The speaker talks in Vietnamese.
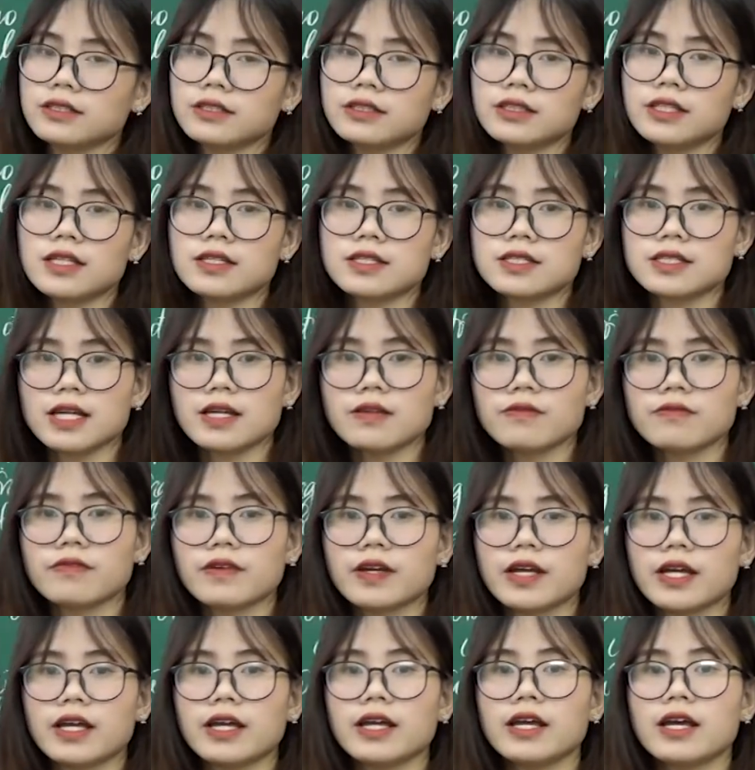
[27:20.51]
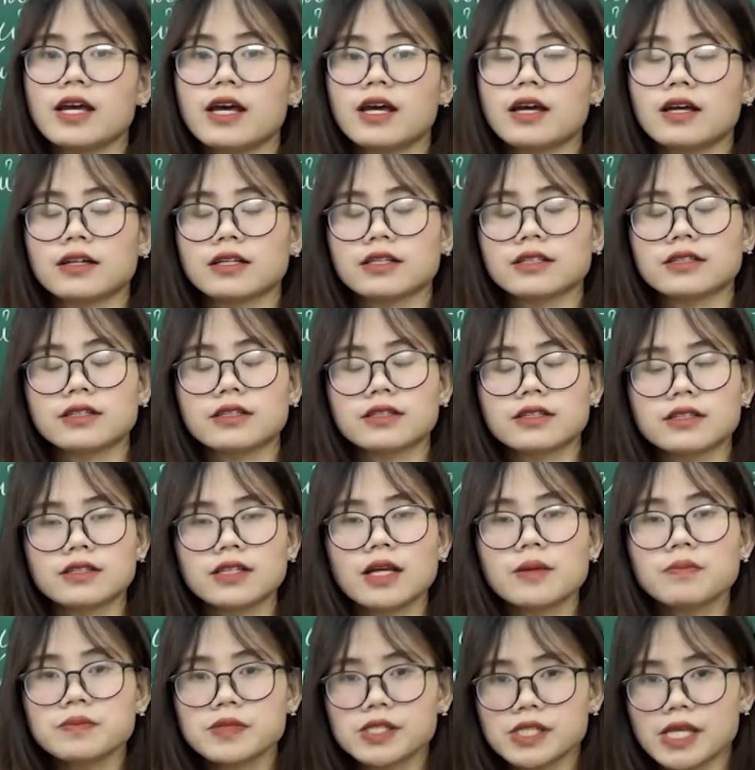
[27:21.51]
nhận xét về
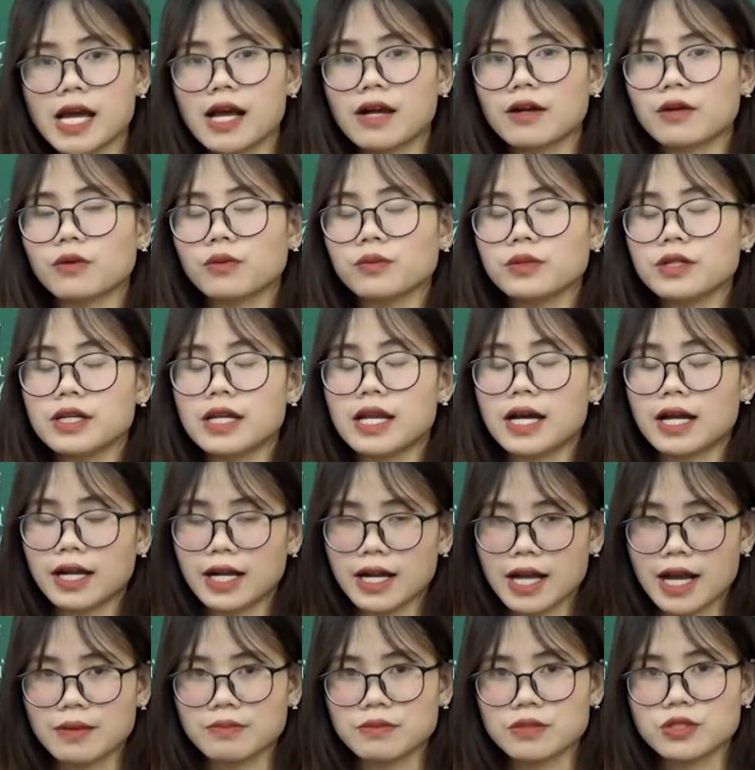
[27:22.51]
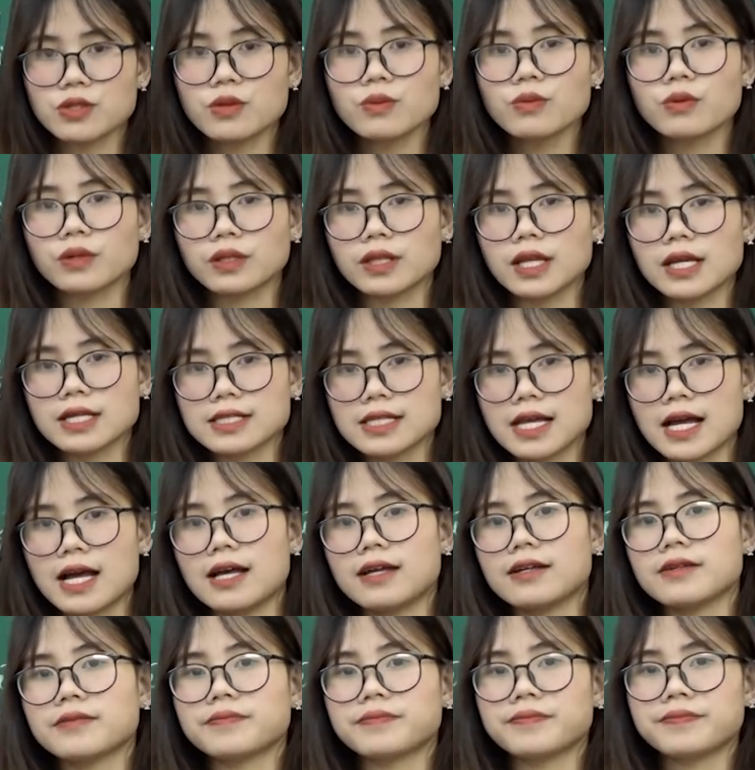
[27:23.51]
tâm trạng cũng như là cảm xúc của tác
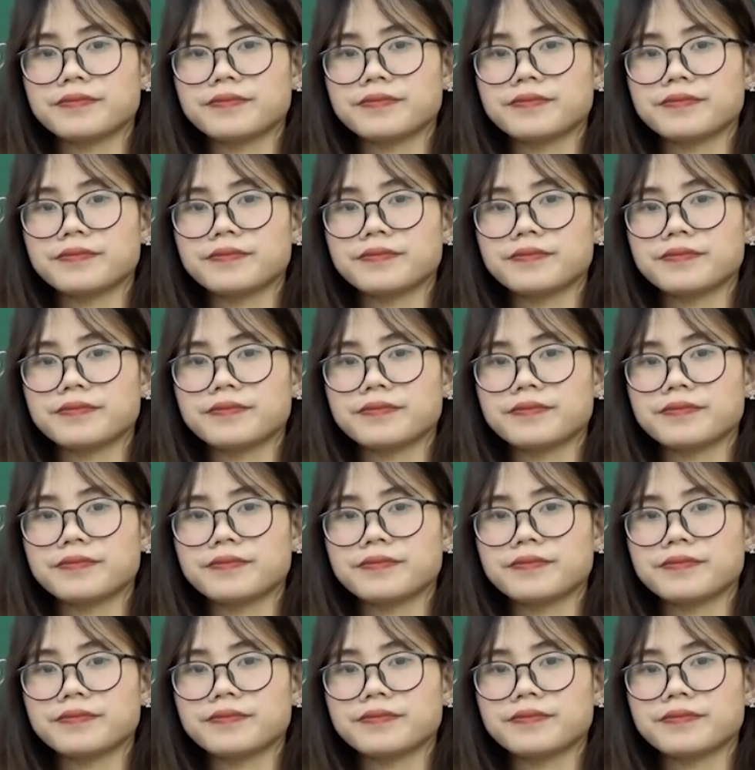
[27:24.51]
giả.